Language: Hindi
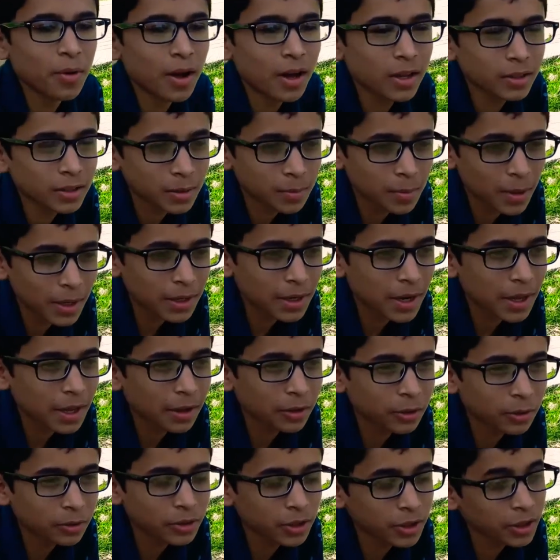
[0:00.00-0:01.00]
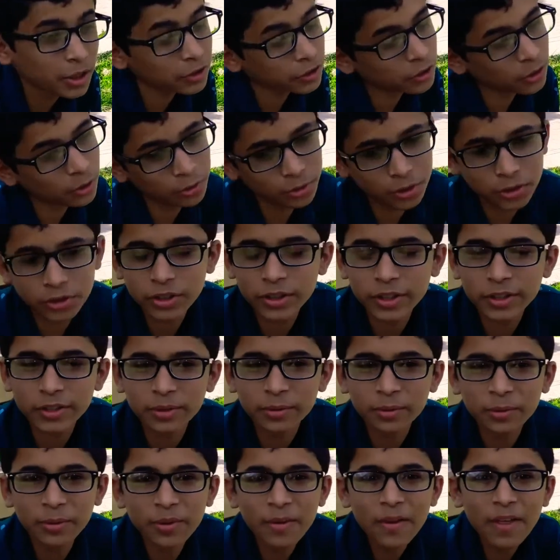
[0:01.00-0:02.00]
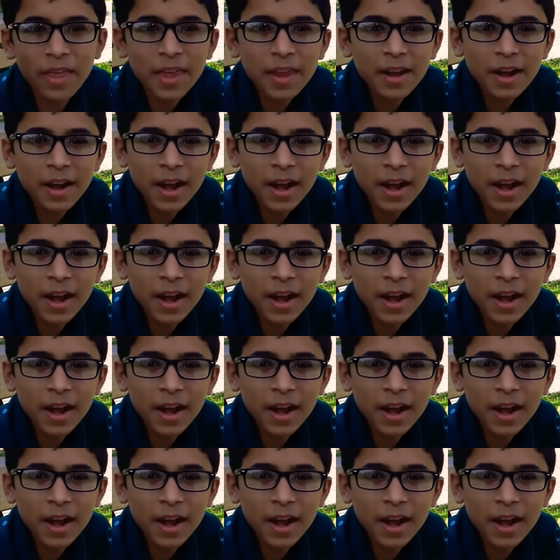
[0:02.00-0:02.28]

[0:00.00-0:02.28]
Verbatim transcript: हाथी बाहर आया तो उसने कहा चलो अंदर चले जाओ